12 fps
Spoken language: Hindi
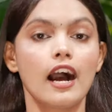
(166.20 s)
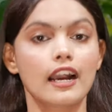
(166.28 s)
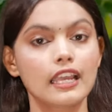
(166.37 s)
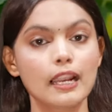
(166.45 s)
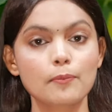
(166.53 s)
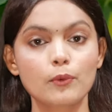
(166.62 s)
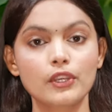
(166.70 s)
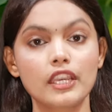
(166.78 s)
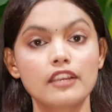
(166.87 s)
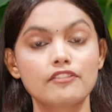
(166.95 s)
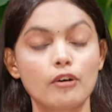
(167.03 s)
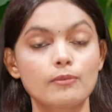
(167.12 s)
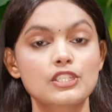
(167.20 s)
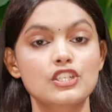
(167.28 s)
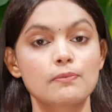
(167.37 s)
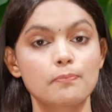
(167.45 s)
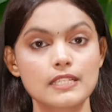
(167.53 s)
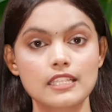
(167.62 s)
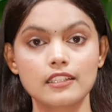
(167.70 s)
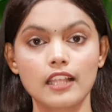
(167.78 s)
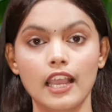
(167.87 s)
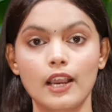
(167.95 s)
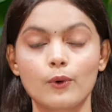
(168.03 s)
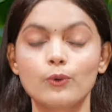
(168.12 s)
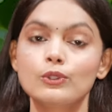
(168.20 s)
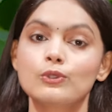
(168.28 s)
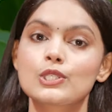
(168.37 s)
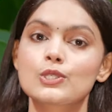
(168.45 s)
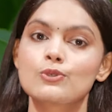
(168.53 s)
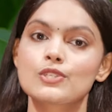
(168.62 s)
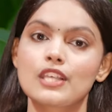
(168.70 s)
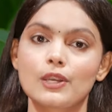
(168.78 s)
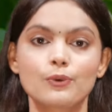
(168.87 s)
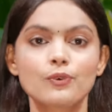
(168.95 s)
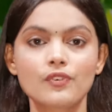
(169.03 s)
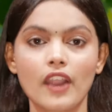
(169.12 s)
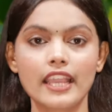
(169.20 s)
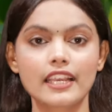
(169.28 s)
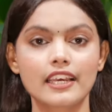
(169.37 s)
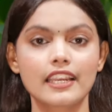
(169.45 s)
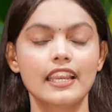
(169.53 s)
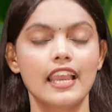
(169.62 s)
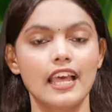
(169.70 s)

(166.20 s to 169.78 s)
अगर आपको ये इन्फॉर्मेशन पसंद आया हो तो इसको ज़रूर ट्राई करें